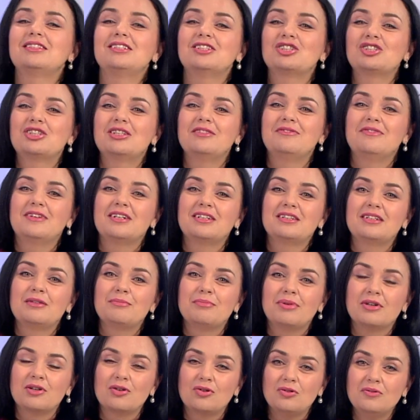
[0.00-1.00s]
Спасибо. с Надеждой
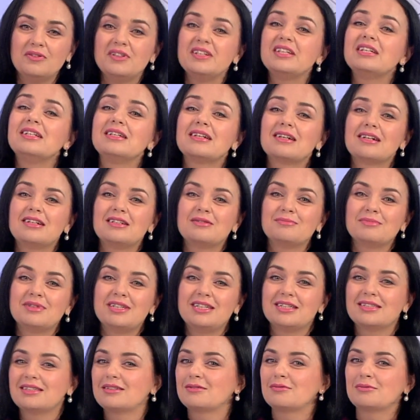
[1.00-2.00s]
Ивановной Багровой,
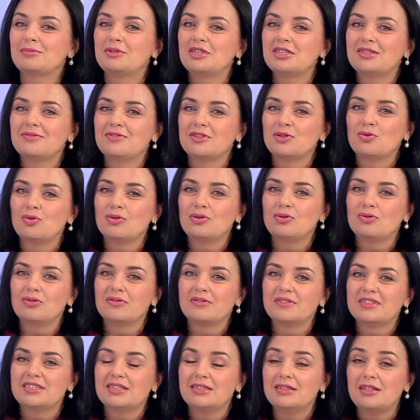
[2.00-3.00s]
генеральным директором
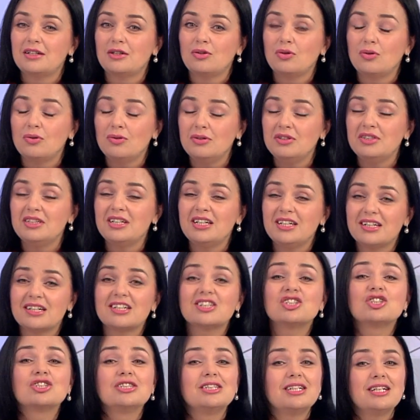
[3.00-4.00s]
общественно-культурного центра, о
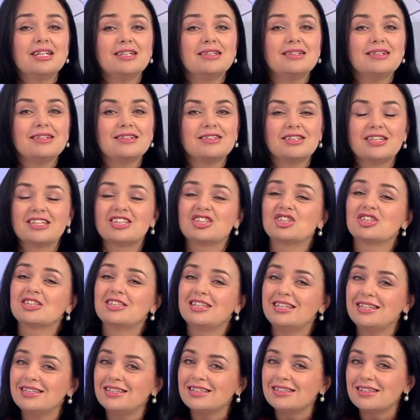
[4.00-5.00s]
дне рождения, дне
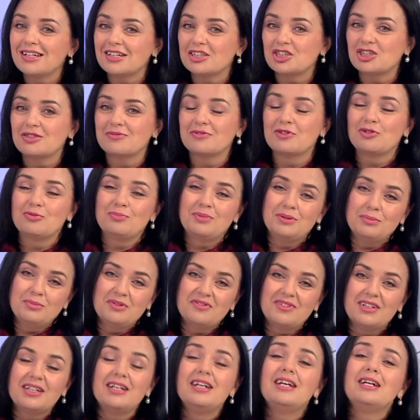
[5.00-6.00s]
рождения нашего
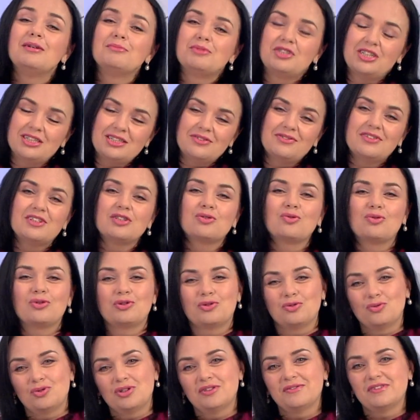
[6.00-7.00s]
любимого
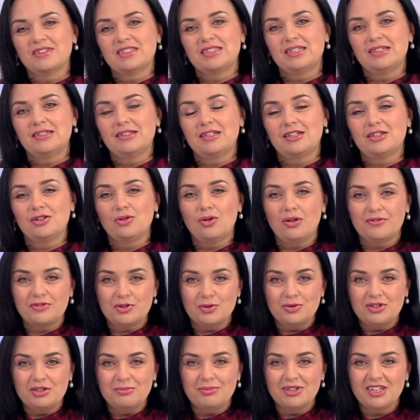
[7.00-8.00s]
общественно-культурного центра. Ну
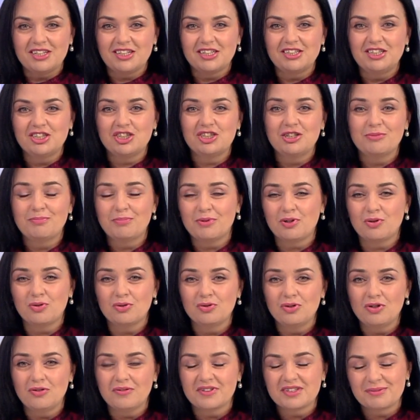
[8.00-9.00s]
а в студии была Надежда
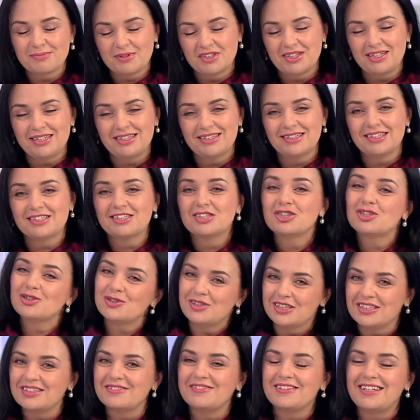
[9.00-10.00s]
Пархунова. Смотрите нас
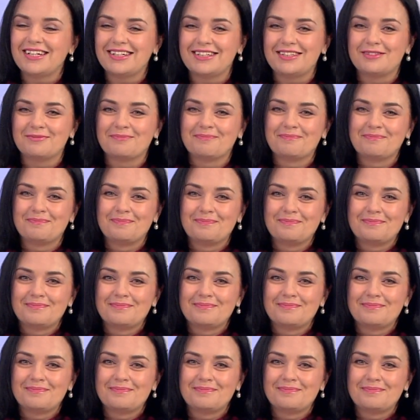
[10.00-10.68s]
еще. До свидания.